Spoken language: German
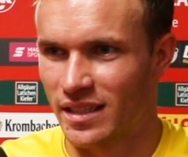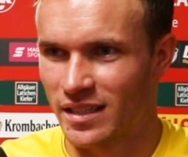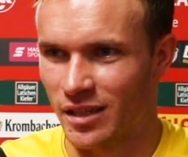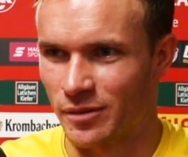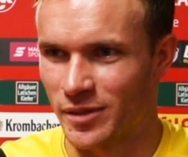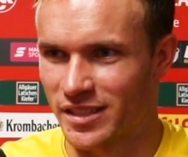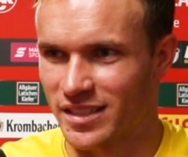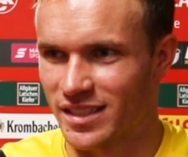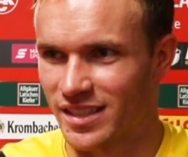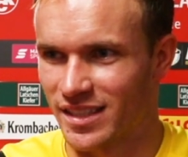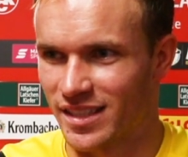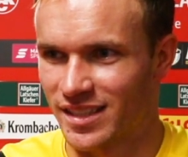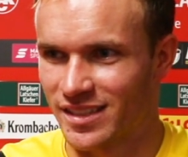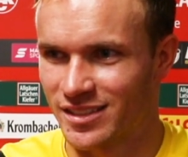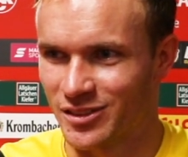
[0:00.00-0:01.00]
damit
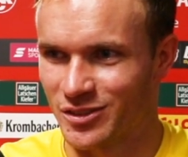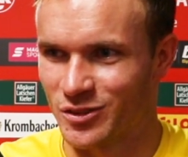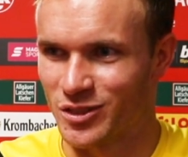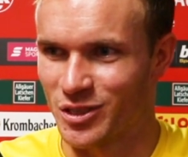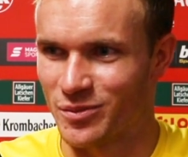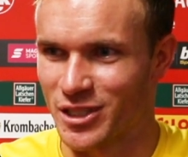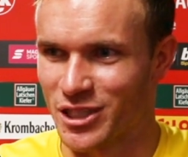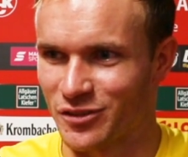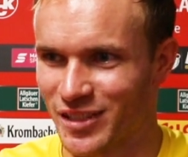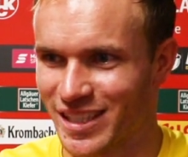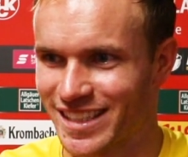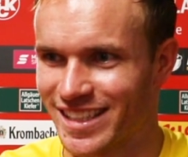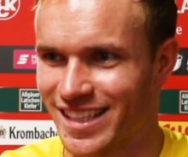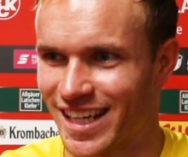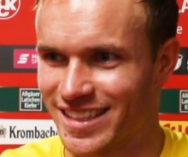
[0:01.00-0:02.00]
äh, unsere Mannschaft
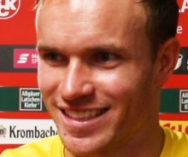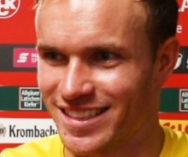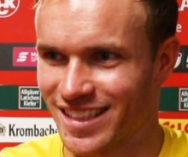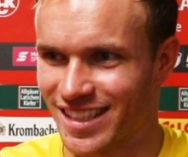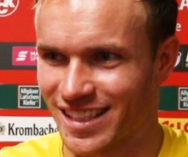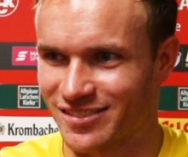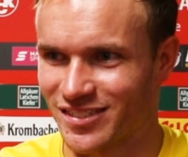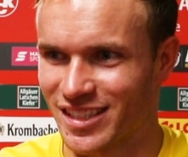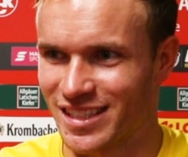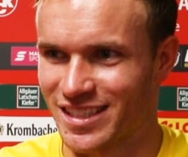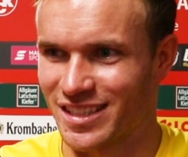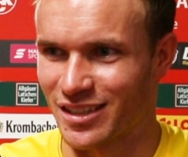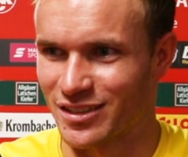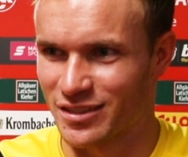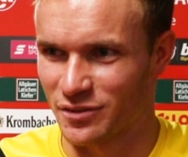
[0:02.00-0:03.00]
richtig heiß ist, direkt wir
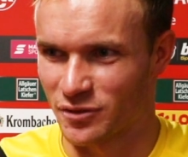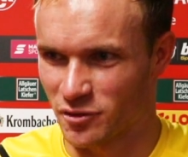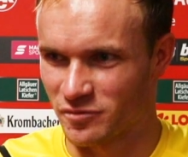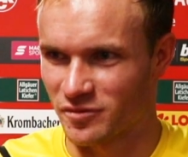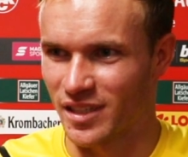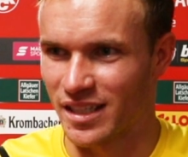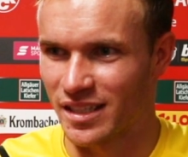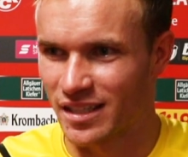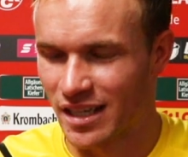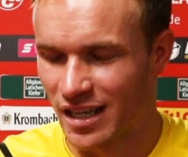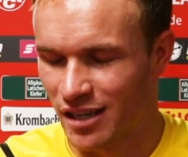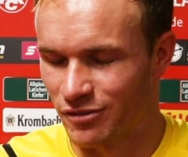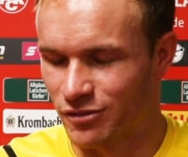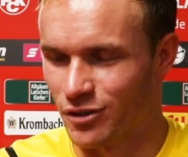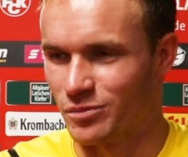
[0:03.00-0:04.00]
richtig ausgepfiffen werden.
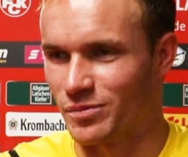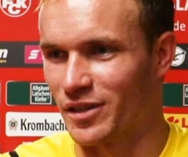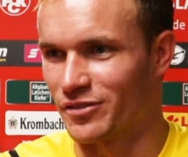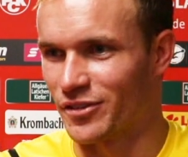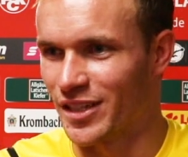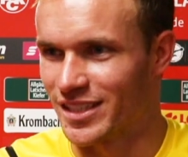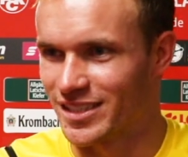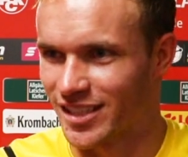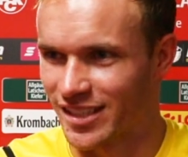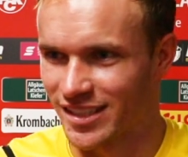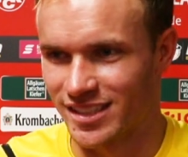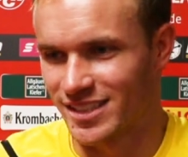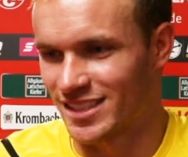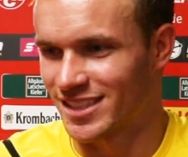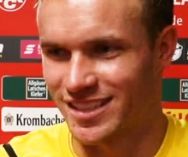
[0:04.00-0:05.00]
Flogen ein paar
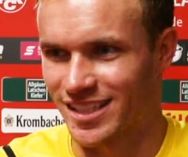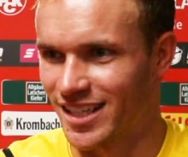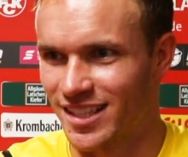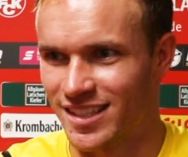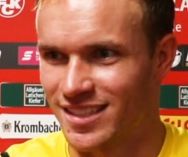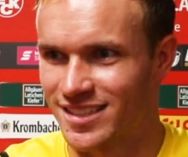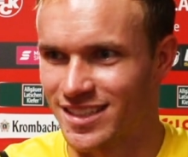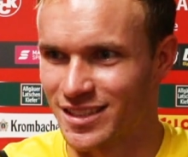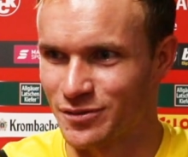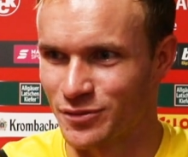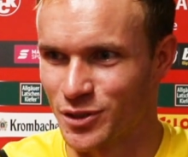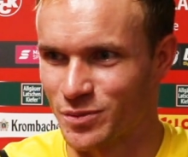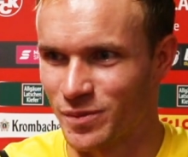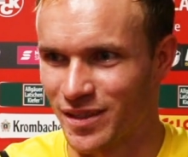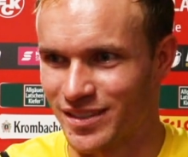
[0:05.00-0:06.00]
Feuerzeuge, das ist geil, das ist
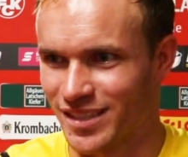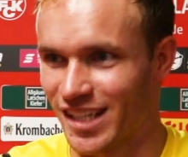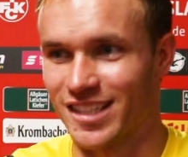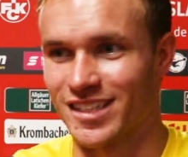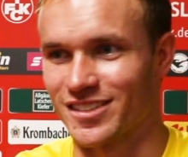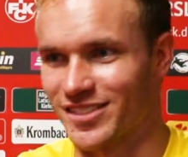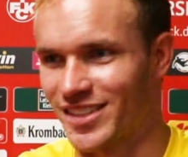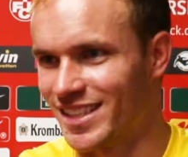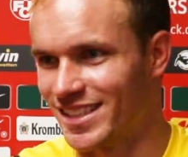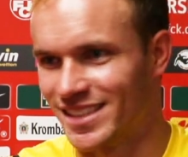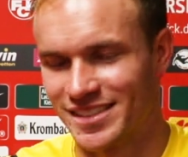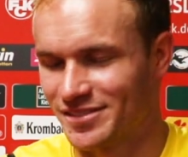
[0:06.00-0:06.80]
Fußball und dann zu gewinnen.